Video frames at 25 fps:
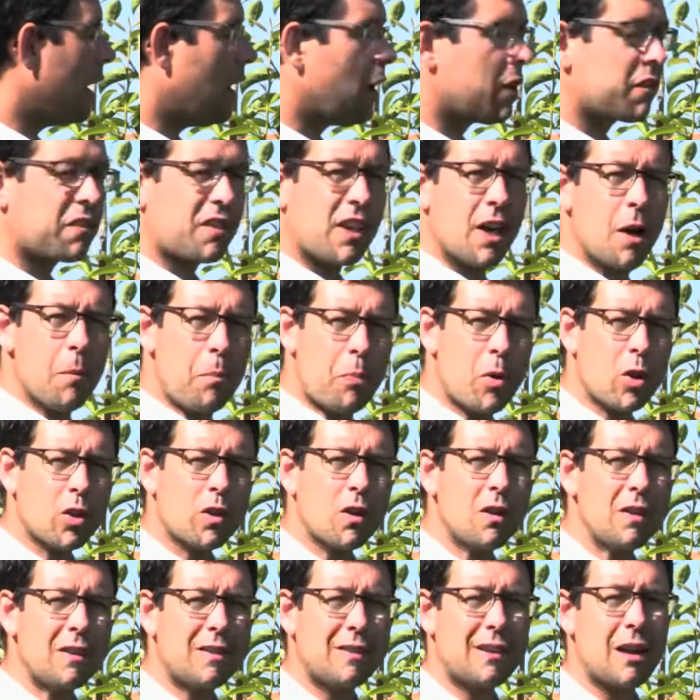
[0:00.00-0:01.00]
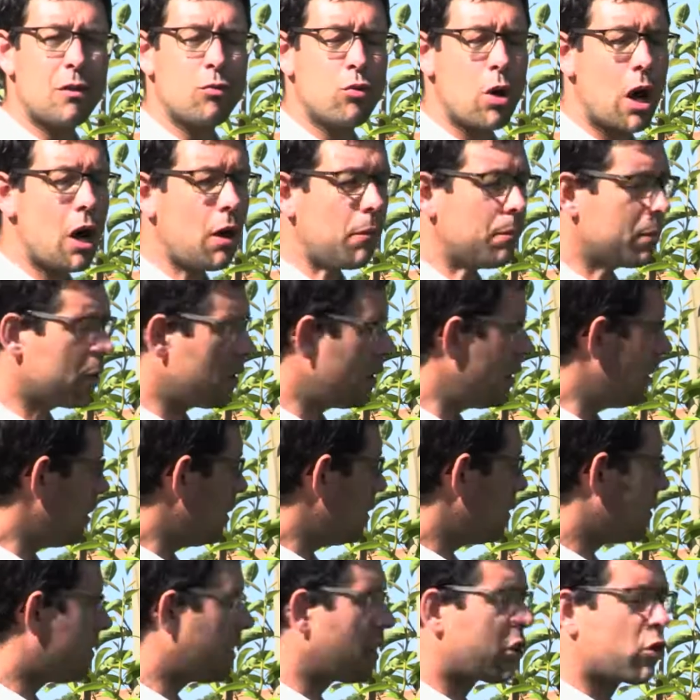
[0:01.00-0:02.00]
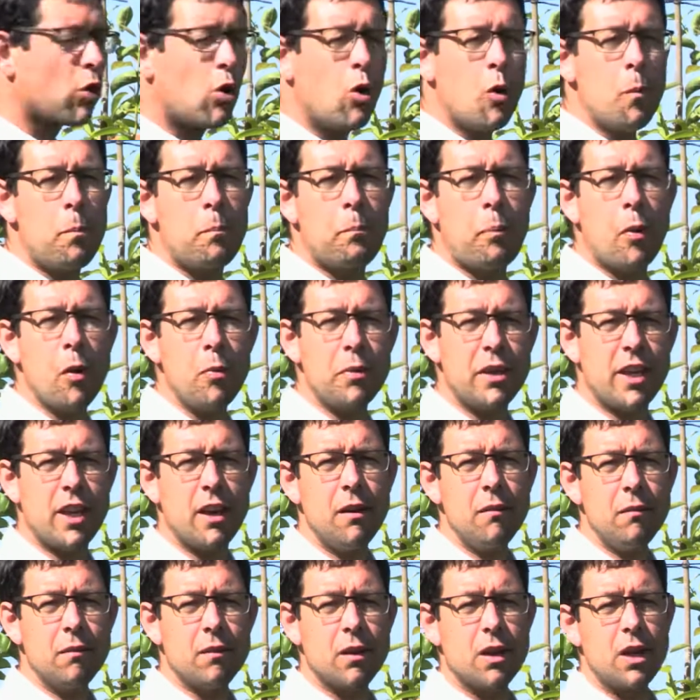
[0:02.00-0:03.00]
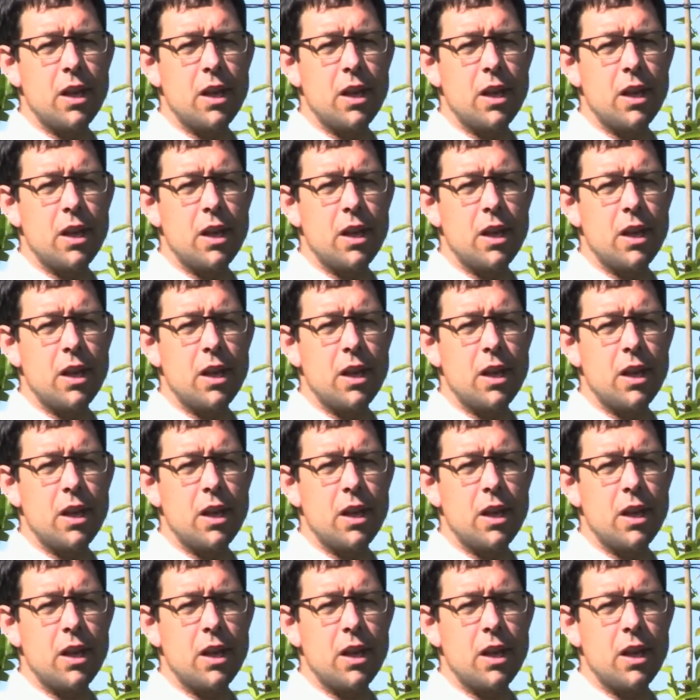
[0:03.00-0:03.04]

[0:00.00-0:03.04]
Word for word: Alors ce qui est important de savoir, c'est que le pommier